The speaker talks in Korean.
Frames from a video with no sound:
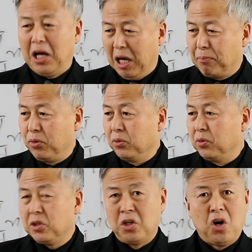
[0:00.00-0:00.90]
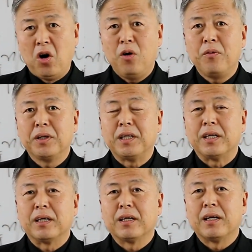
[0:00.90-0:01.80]
앞으로도
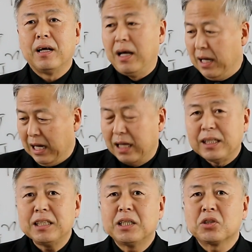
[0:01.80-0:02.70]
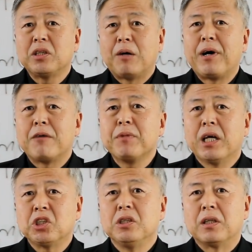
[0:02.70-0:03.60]
영원히 하나님께서 나와
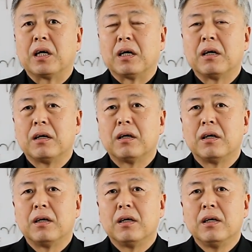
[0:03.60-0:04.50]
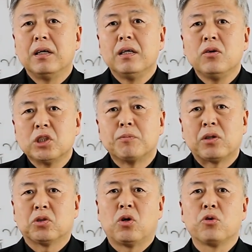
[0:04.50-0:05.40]
함께 하신다. 이것이
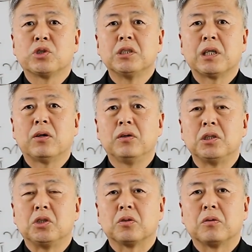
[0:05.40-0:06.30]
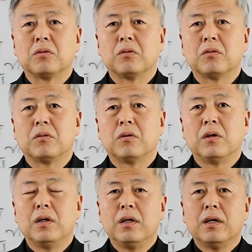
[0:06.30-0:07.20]
바로 성육신 사건이죠.
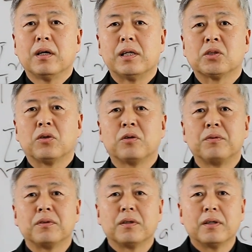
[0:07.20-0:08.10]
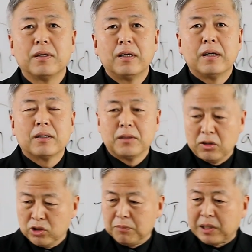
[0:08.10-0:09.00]
그래서 여러분, 그
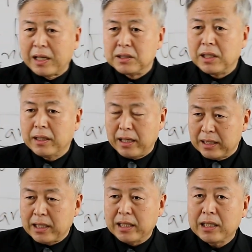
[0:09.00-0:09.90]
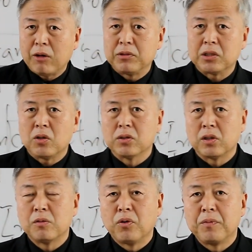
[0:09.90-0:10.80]
예수님 탄생의 이야기 가운데
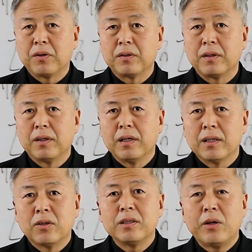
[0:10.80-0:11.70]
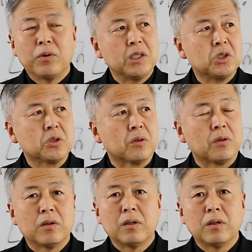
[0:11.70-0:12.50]
성서를 보면 그런 내용이 있죠.